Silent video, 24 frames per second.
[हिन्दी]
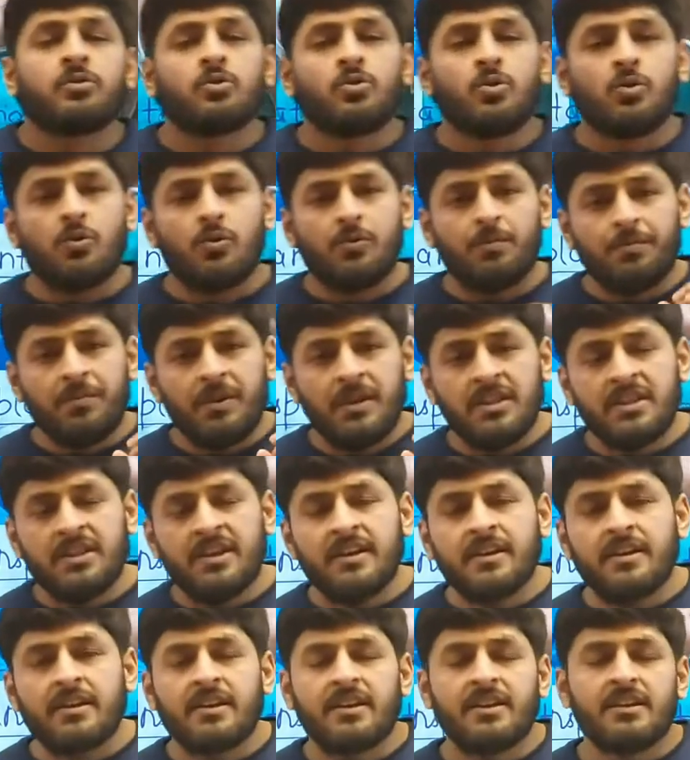तो उम्मीद
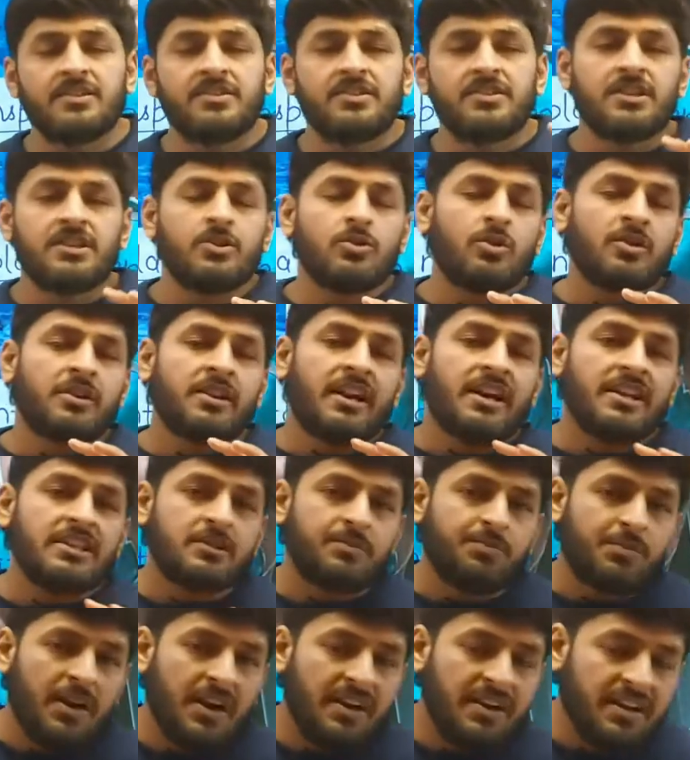है कि जीनो
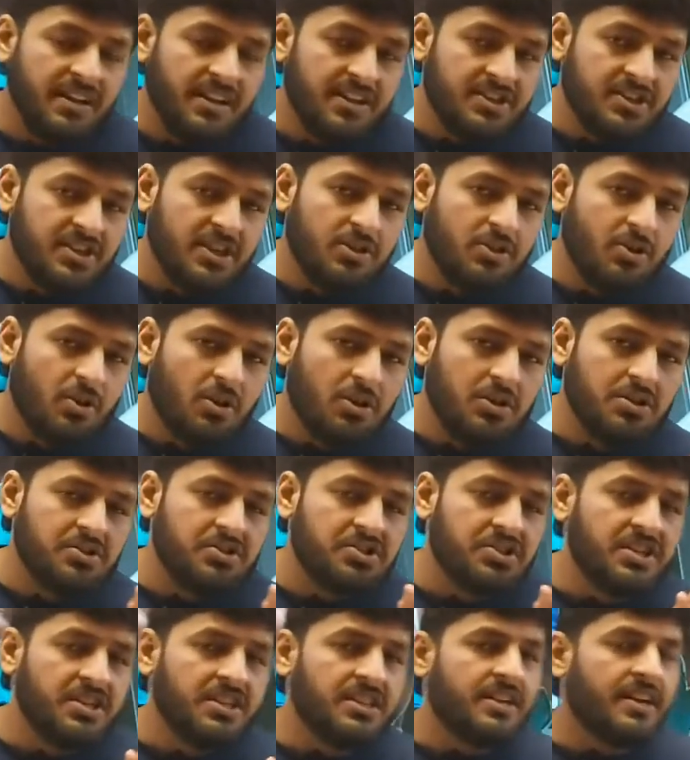ट्रांसप्लांटेशन और
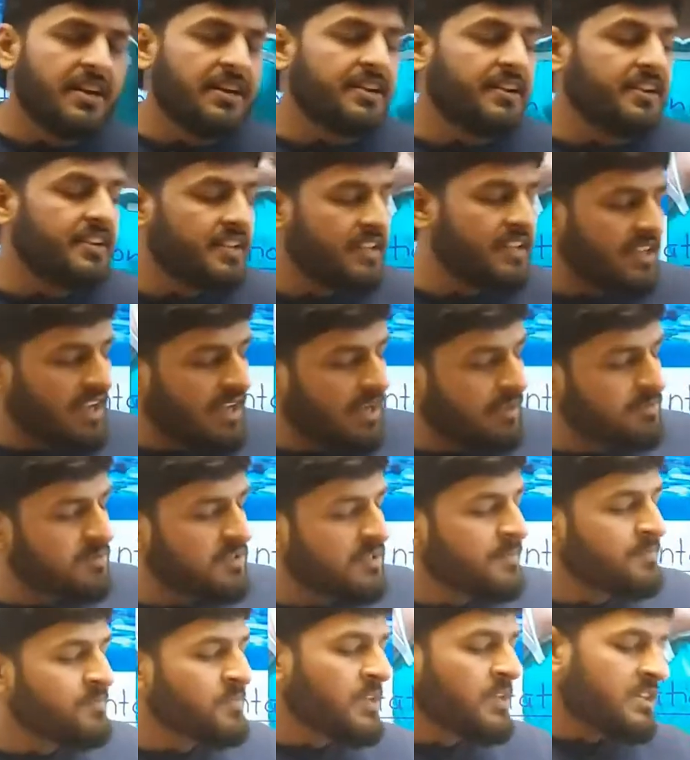जीन एडिटिंग आप
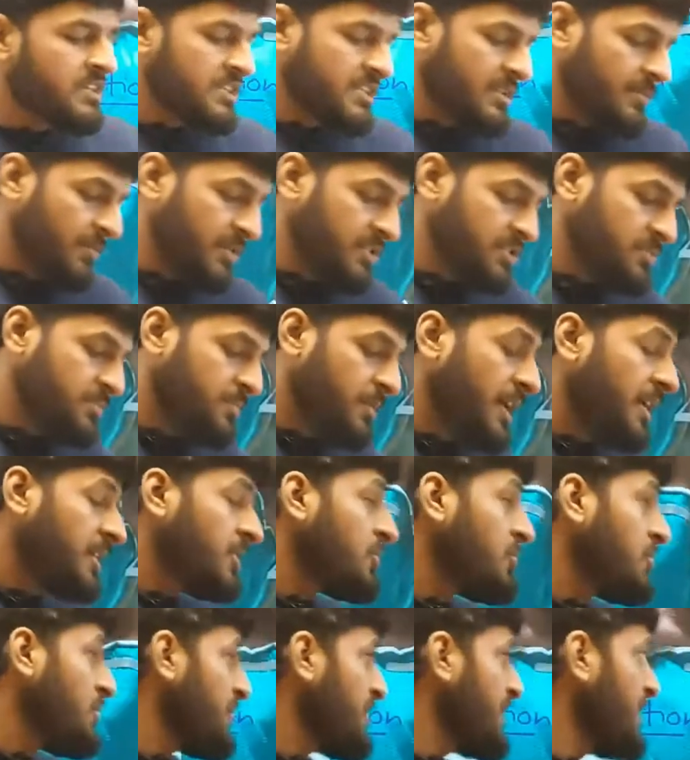समझ
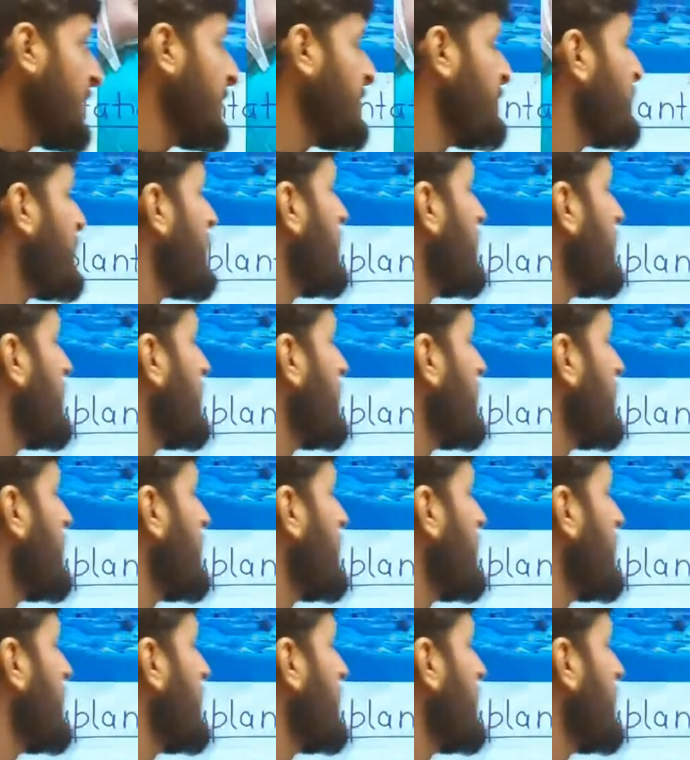पाए होंगे